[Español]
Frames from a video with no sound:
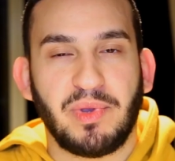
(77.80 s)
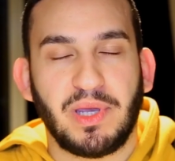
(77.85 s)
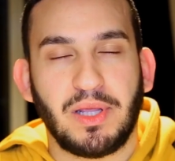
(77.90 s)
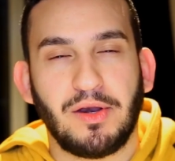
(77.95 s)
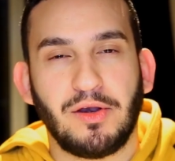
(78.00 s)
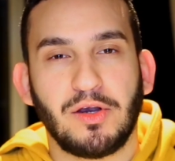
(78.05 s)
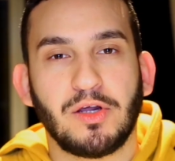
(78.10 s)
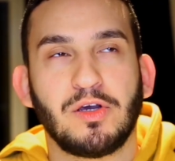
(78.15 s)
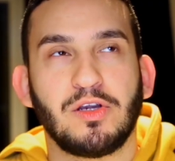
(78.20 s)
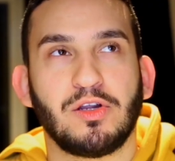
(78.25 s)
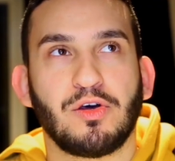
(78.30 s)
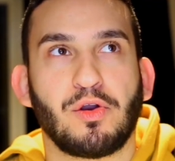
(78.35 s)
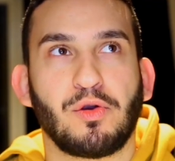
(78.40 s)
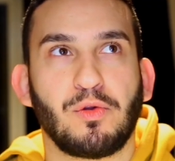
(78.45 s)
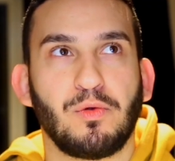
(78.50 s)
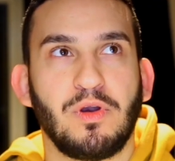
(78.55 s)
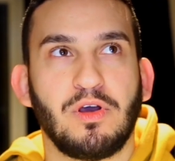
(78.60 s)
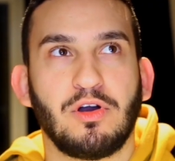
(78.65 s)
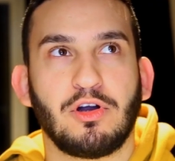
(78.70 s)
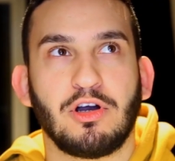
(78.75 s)
Pero lo de los
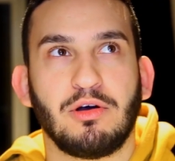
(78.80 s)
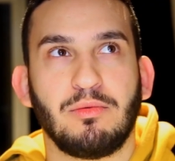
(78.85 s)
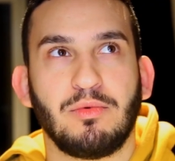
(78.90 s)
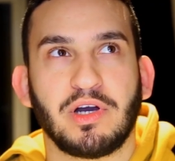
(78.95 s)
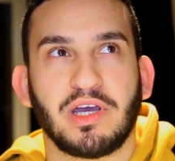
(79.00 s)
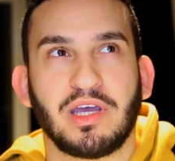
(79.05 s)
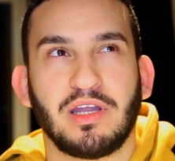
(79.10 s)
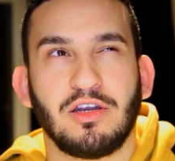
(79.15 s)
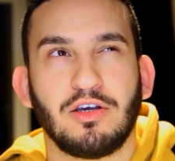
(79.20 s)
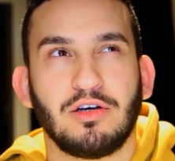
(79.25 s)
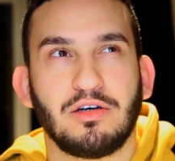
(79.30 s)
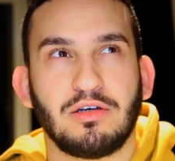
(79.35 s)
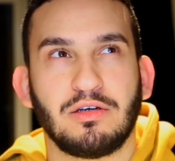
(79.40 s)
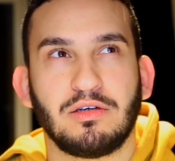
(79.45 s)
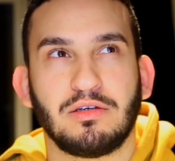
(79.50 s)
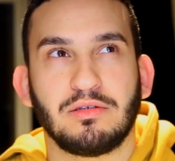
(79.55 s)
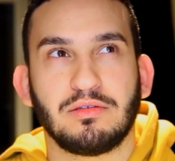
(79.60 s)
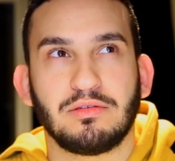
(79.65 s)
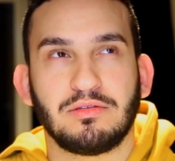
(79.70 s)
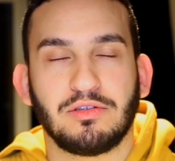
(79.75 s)
rulos como que
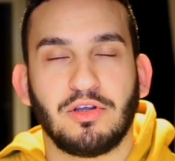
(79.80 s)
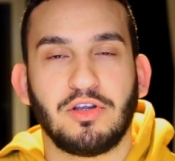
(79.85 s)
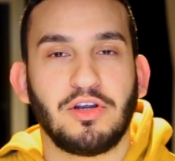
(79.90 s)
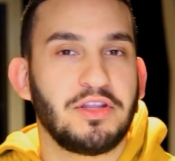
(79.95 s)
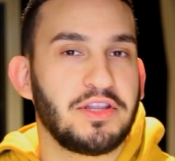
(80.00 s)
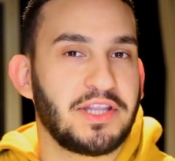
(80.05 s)
no, no lo